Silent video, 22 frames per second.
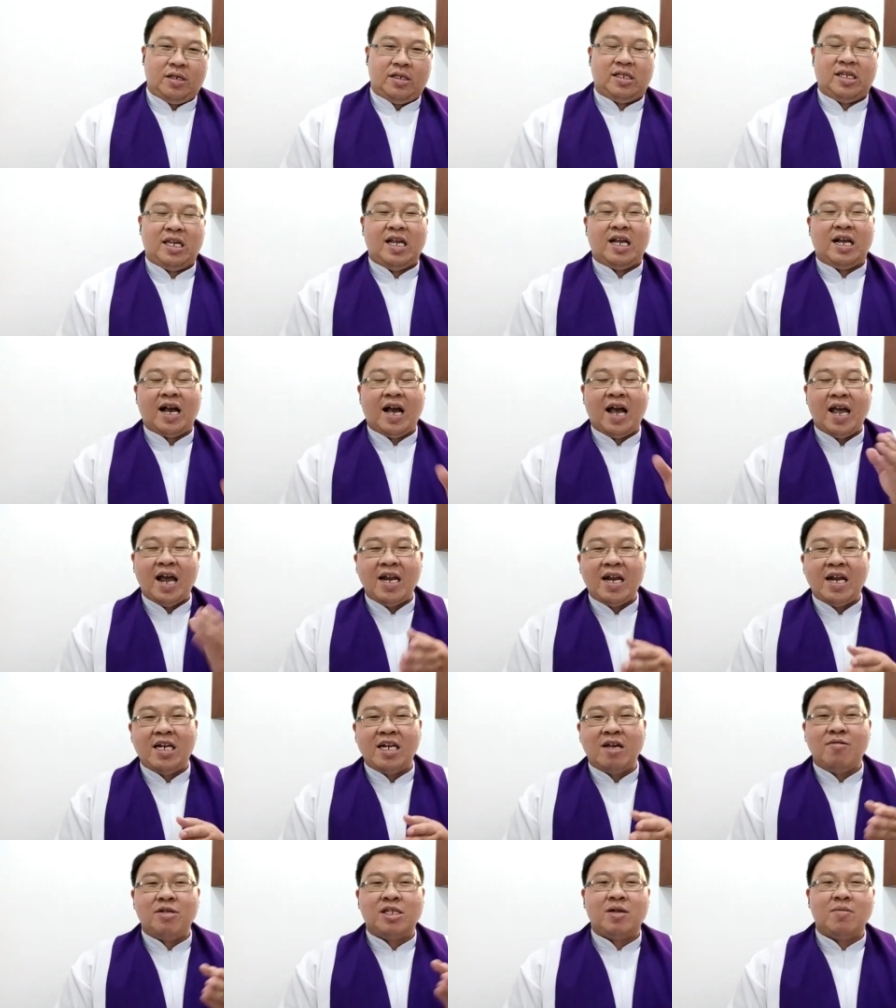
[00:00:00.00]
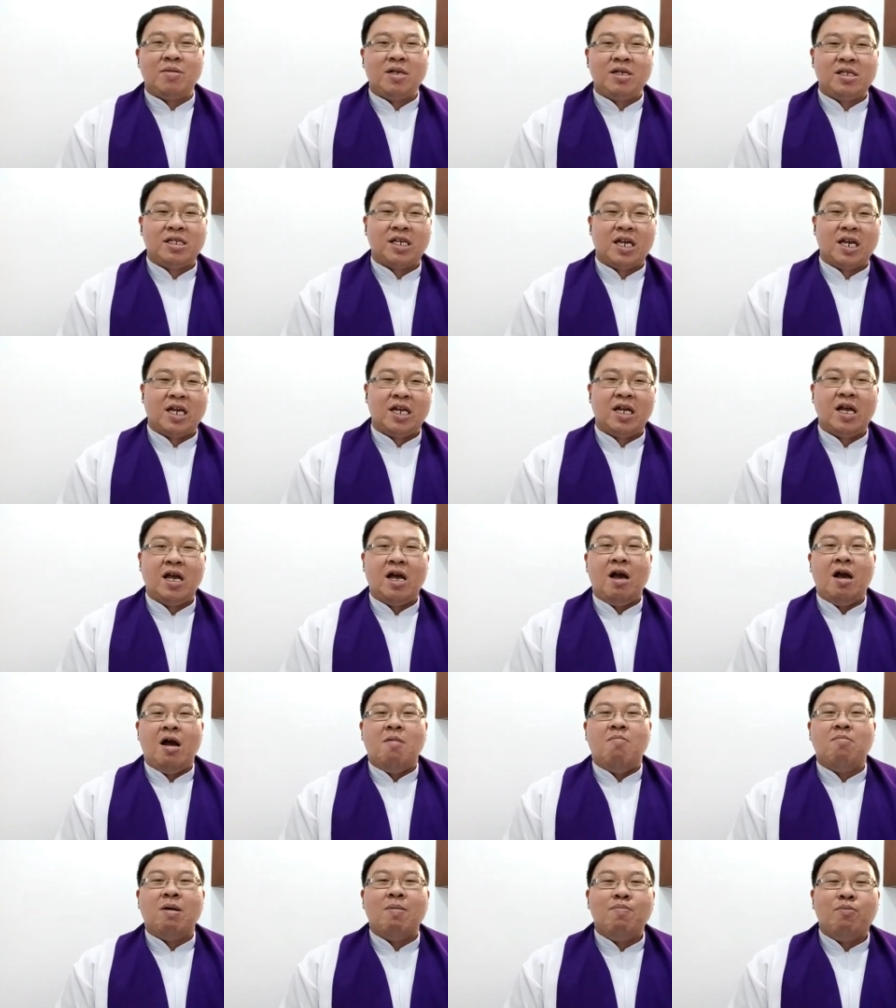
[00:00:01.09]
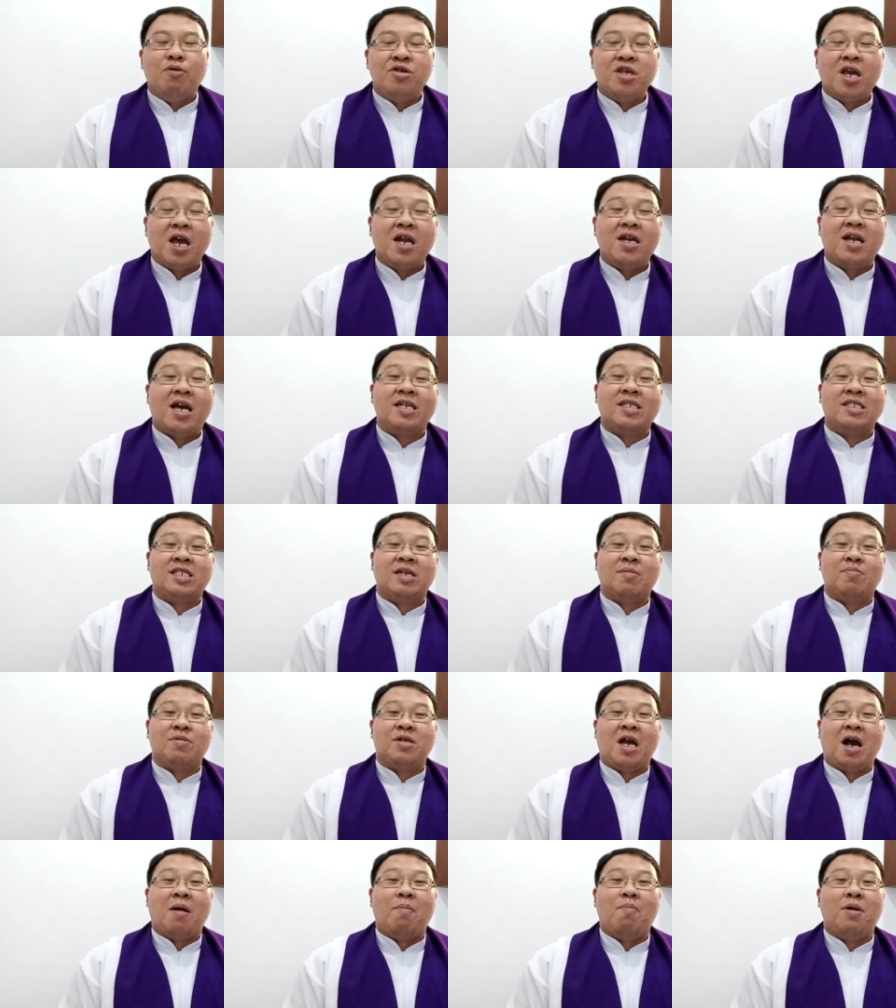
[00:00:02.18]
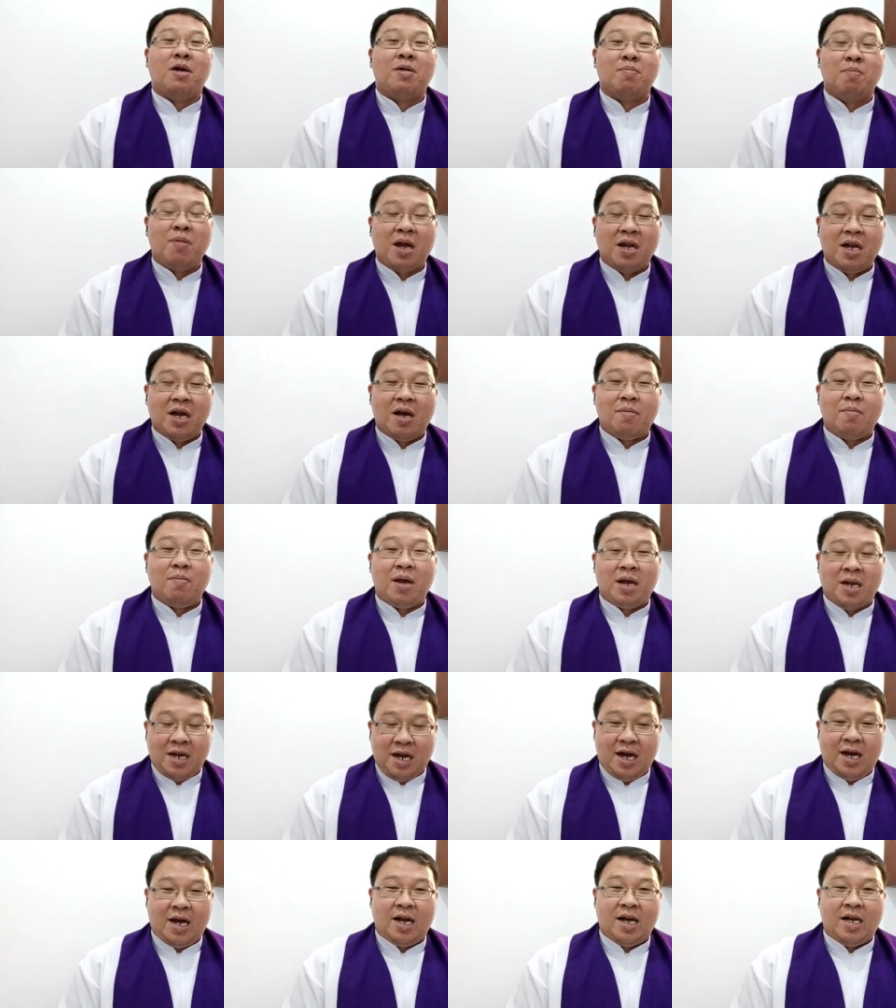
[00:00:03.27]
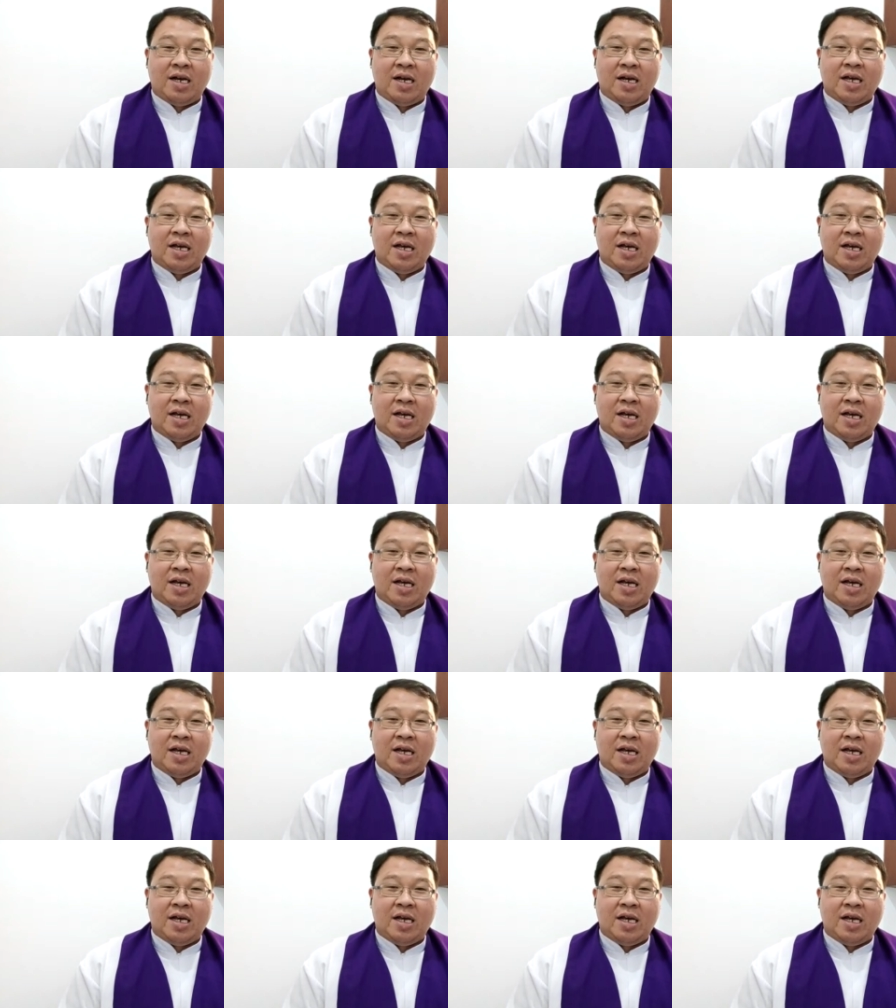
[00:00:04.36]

si kaya dan yang si miskin mempunyai nasib yang berbeda-beda.